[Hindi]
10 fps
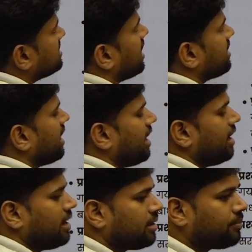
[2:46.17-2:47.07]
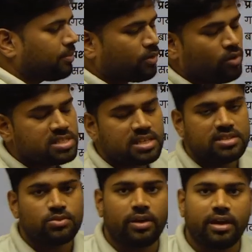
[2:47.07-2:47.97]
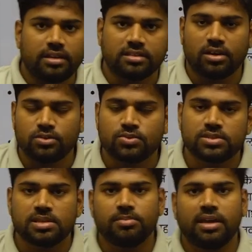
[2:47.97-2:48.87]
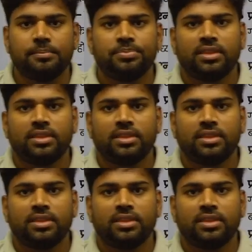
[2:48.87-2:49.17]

किया गया है वो कौन से जो है अनुसूची में